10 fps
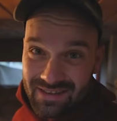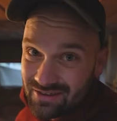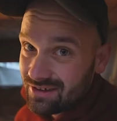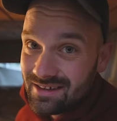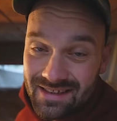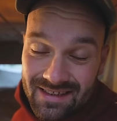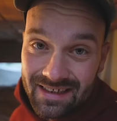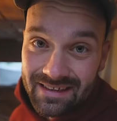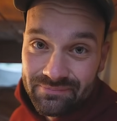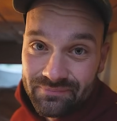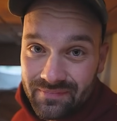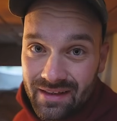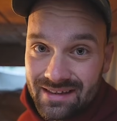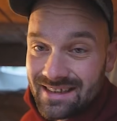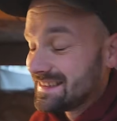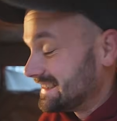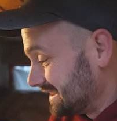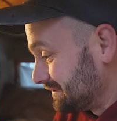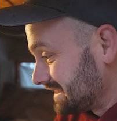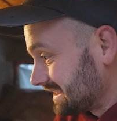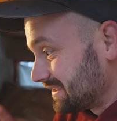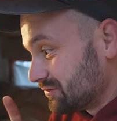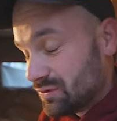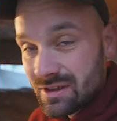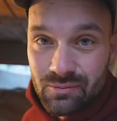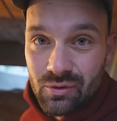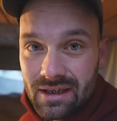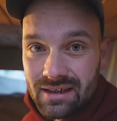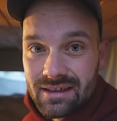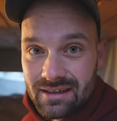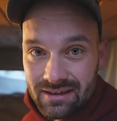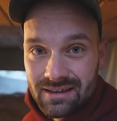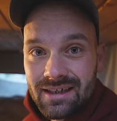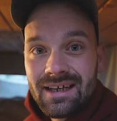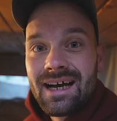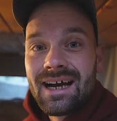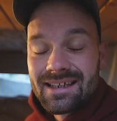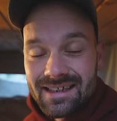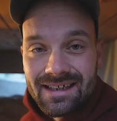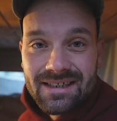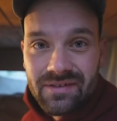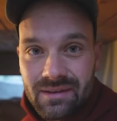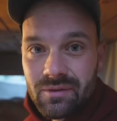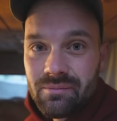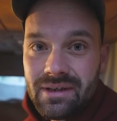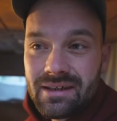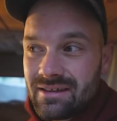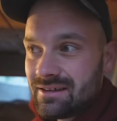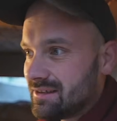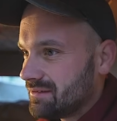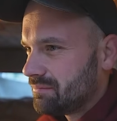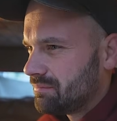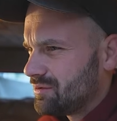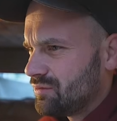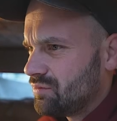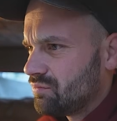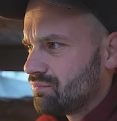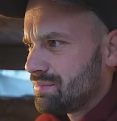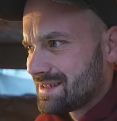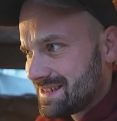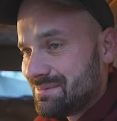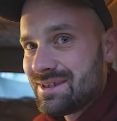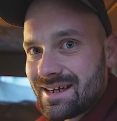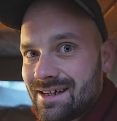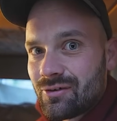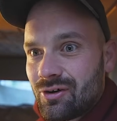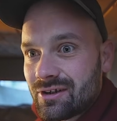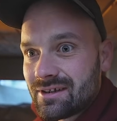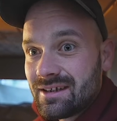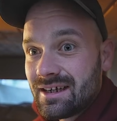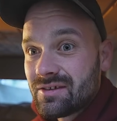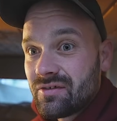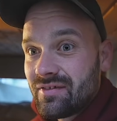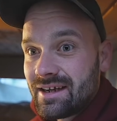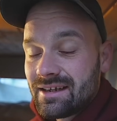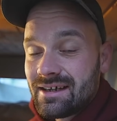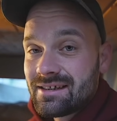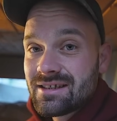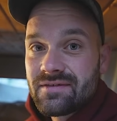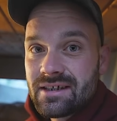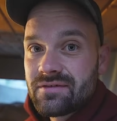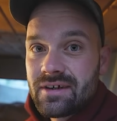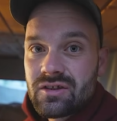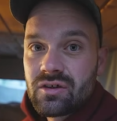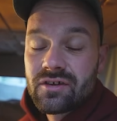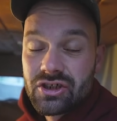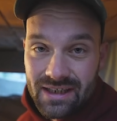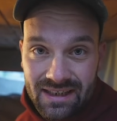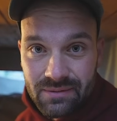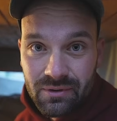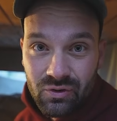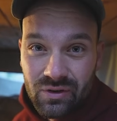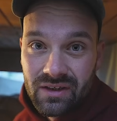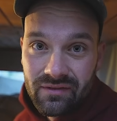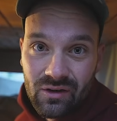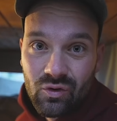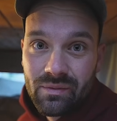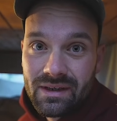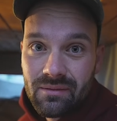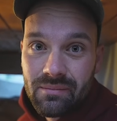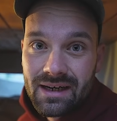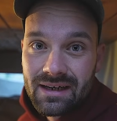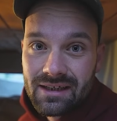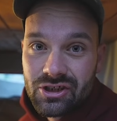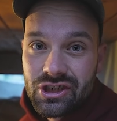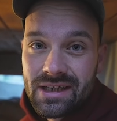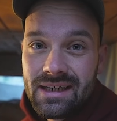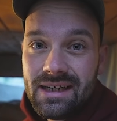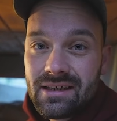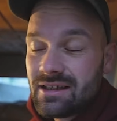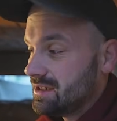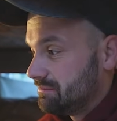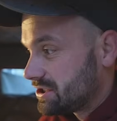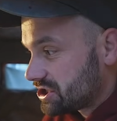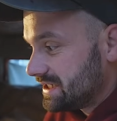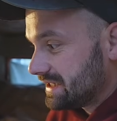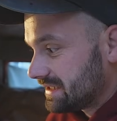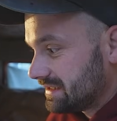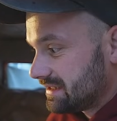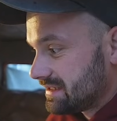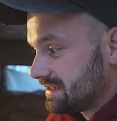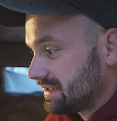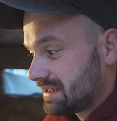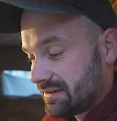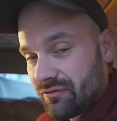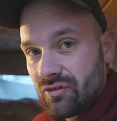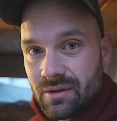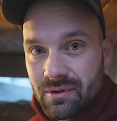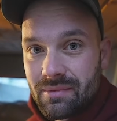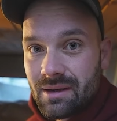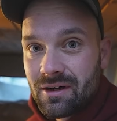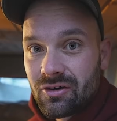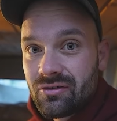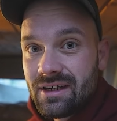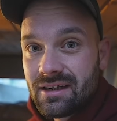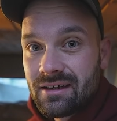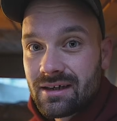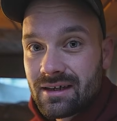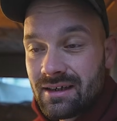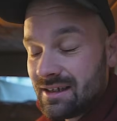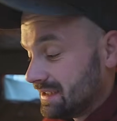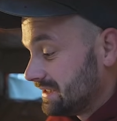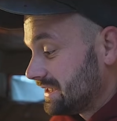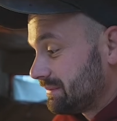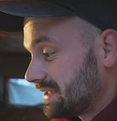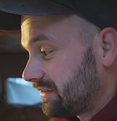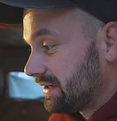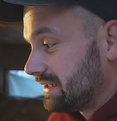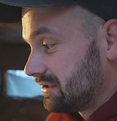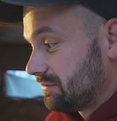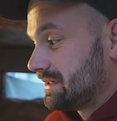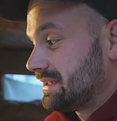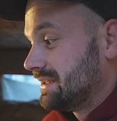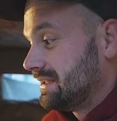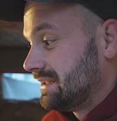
was könnte es sein? Das ist nämlich ein Urs Buchanka. Andreas fährt mit mir zu ein paar ziemlich geilen Orten. Also wir werden halt ein zweites Fahrzeug wahrscheinlich benötigen, weil oben in den Bergen halt Schnee liegt. Mit Schneeketten etc., wo ich mit meinem Auto nicht hin kann. Ich mache jetzt für alle nochmal